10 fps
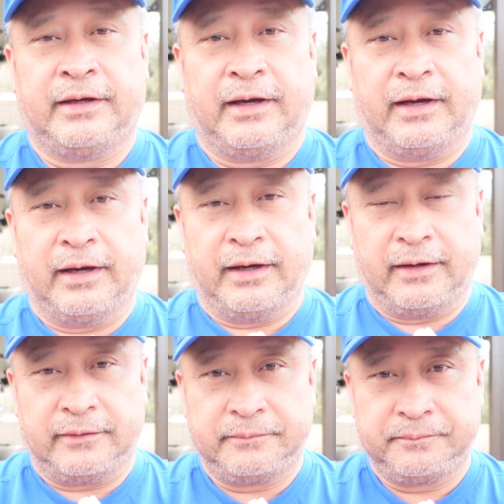
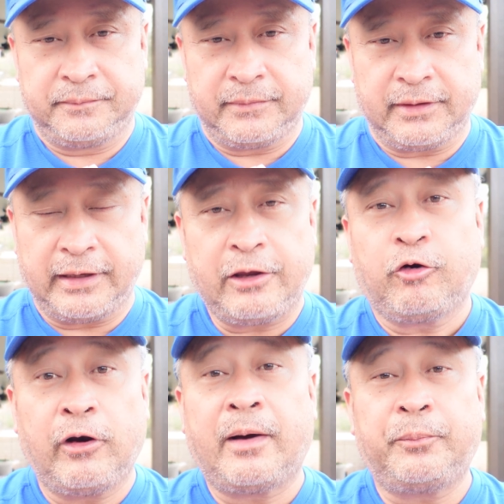Uh, ngayon
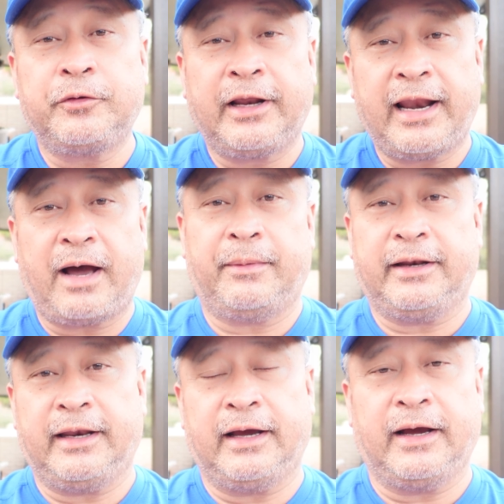ko lang po
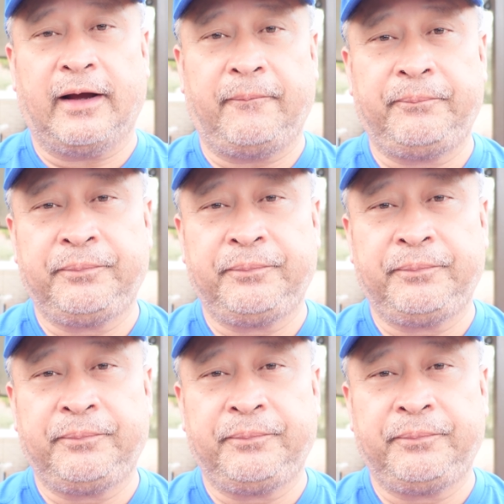nalaman na